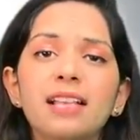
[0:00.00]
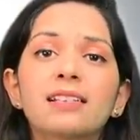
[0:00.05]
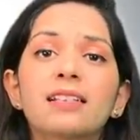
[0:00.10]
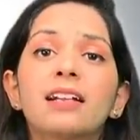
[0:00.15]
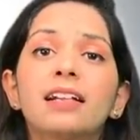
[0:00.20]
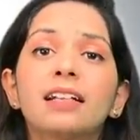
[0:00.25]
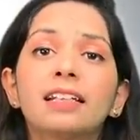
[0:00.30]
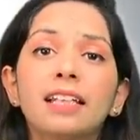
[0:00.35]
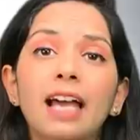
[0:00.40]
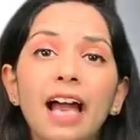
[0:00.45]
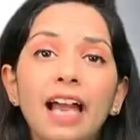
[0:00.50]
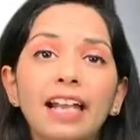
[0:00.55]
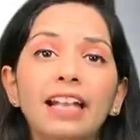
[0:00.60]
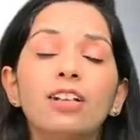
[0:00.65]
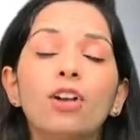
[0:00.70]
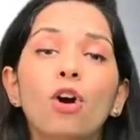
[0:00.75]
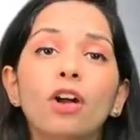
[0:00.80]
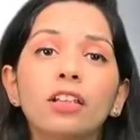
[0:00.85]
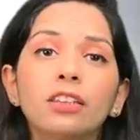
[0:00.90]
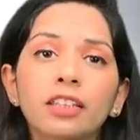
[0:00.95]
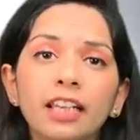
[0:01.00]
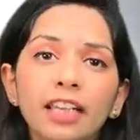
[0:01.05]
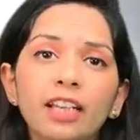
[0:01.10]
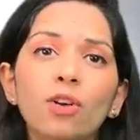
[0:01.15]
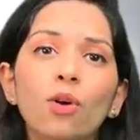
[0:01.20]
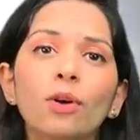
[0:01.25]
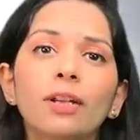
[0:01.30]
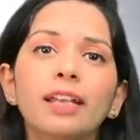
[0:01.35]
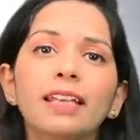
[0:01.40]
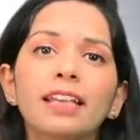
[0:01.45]
मास्क टाइट और
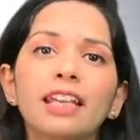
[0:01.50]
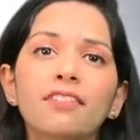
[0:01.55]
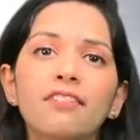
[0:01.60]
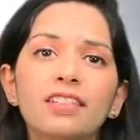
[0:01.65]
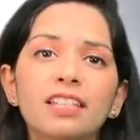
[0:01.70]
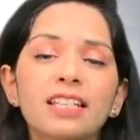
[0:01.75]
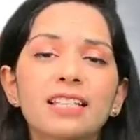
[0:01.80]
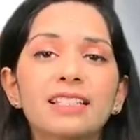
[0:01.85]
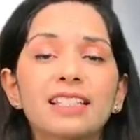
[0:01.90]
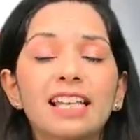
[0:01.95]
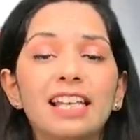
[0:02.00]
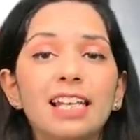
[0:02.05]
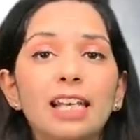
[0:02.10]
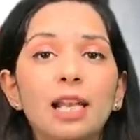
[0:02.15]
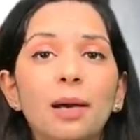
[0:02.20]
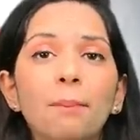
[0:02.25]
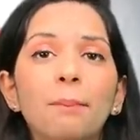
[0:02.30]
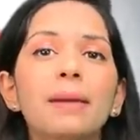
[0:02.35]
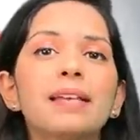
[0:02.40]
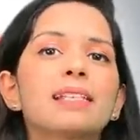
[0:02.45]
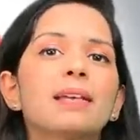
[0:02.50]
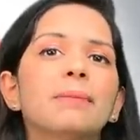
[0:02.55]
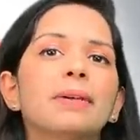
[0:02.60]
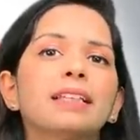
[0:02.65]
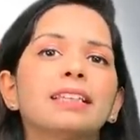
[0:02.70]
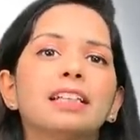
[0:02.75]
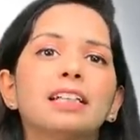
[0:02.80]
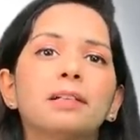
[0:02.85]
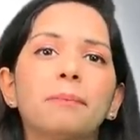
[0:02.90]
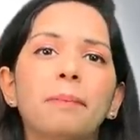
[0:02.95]
थिक होने की वजह से लंबे
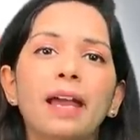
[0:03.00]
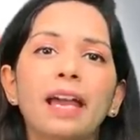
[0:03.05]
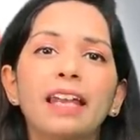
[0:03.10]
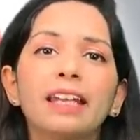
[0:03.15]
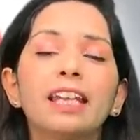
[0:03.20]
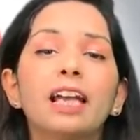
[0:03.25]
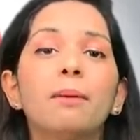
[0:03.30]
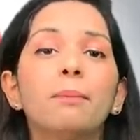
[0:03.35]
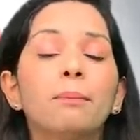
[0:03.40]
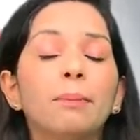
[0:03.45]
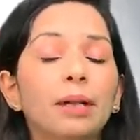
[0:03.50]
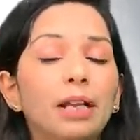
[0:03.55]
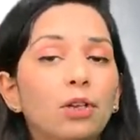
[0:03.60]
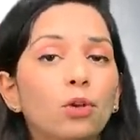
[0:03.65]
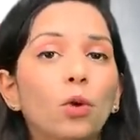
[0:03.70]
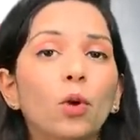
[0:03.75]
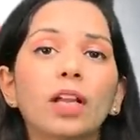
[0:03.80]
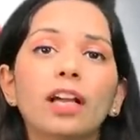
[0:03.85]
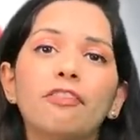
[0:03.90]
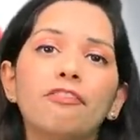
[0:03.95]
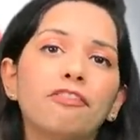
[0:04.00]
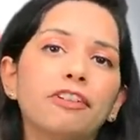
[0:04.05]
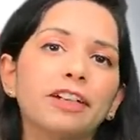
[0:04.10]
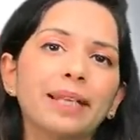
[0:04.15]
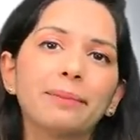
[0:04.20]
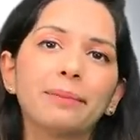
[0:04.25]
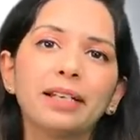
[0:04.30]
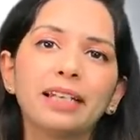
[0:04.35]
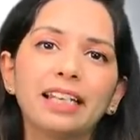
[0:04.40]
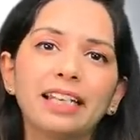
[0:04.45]
समय तक पहनना बिल्कुल
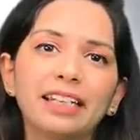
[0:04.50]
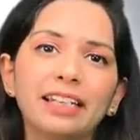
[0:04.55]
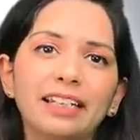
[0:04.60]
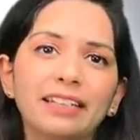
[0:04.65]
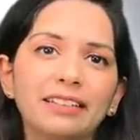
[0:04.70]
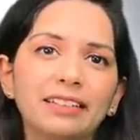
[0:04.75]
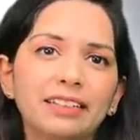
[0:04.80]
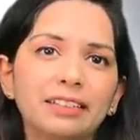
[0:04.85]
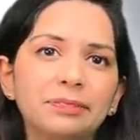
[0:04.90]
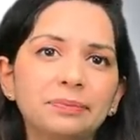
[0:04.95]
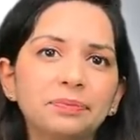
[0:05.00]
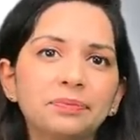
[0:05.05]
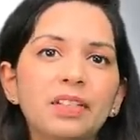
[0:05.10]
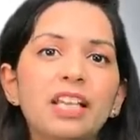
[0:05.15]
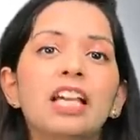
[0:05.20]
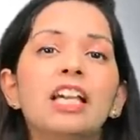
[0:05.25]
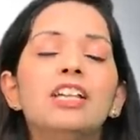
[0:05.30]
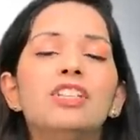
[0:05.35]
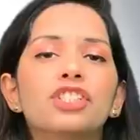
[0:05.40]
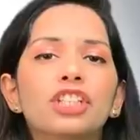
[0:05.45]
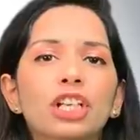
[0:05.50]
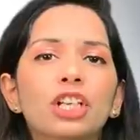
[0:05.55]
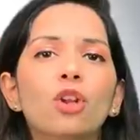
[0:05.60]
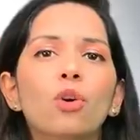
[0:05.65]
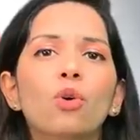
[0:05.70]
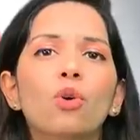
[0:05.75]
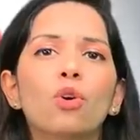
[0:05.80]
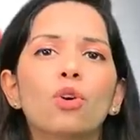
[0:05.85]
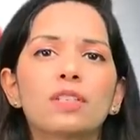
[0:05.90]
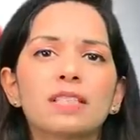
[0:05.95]
कंफर्टेबल नहीं रहता जिन
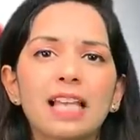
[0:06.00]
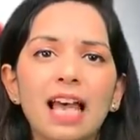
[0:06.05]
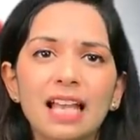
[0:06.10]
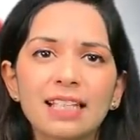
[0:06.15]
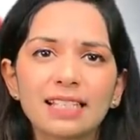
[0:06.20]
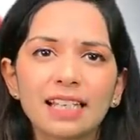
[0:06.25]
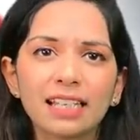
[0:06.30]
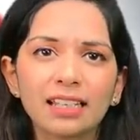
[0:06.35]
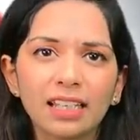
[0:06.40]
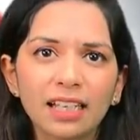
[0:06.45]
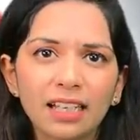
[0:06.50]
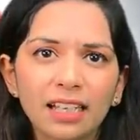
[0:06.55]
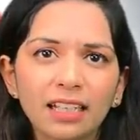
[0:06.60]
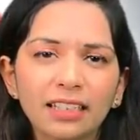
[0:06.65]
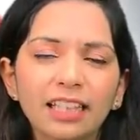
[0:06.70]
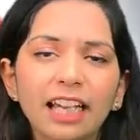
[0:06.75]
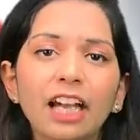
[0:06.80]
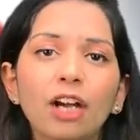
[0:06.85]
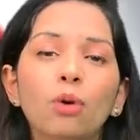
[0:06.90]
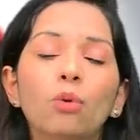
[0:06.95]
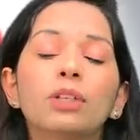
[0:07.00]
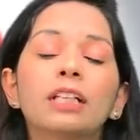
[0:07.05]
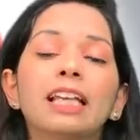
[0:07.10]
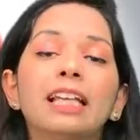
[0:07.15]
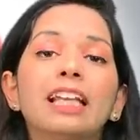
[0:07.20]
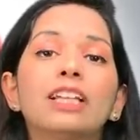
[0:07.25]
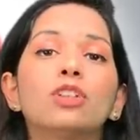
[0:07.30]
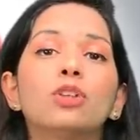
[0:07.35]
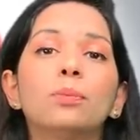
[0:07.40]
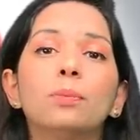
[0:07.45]
लोगों को सांस की दिक्कत है
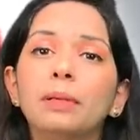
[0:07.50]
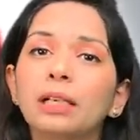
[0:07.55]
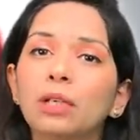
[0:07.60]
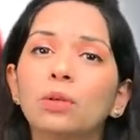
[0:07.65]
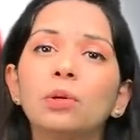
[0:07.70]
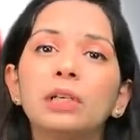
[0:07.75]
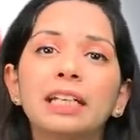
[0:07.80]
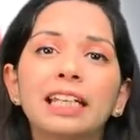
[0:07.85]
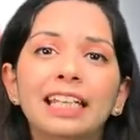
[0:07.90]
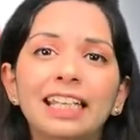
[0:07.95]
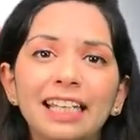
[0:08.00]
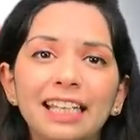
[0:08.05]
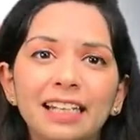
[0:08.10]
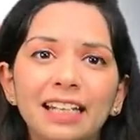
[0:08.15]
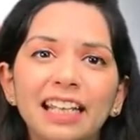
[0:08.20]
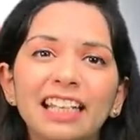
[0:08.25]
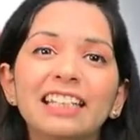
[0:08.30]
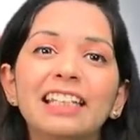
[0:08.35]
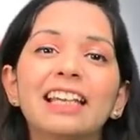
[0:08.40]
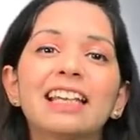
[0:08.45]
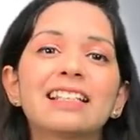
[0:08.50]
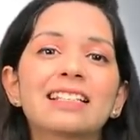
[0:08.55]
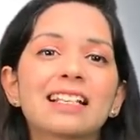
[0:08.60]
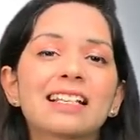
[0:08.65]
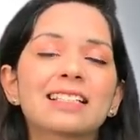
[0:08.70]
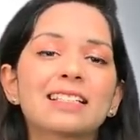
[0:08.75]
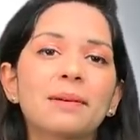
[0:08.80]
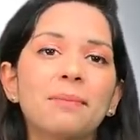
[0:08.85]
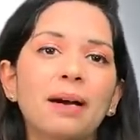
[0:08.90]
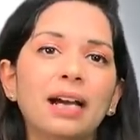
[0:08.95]
उनके लिए तो बिल्कुल ठीक नहीं है इसे
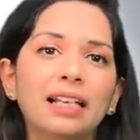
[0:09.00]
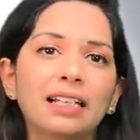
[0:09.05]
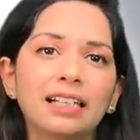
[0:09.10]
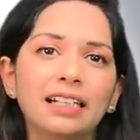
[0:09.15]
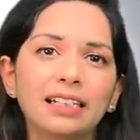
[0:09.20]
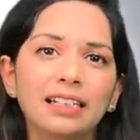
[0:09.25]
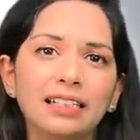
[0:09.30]
इस्तेमाल